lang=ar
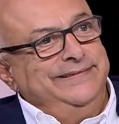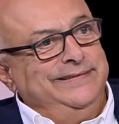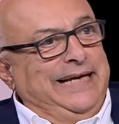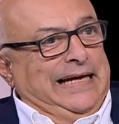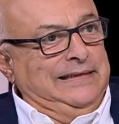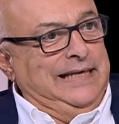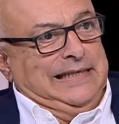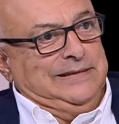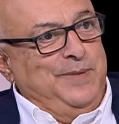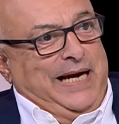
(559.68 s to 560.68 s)
يعني
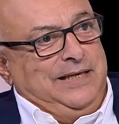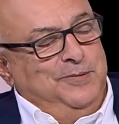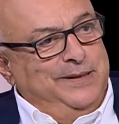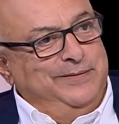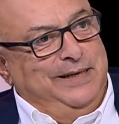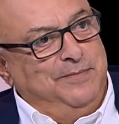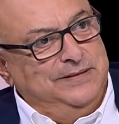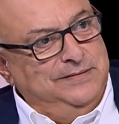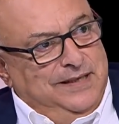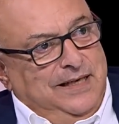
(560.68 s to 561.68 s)
لازم احكي ولا
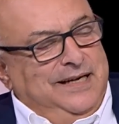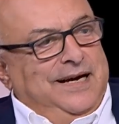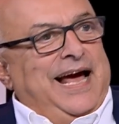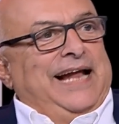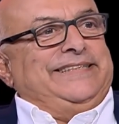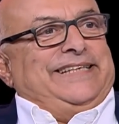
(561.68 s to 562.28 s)
لازم اه طبعا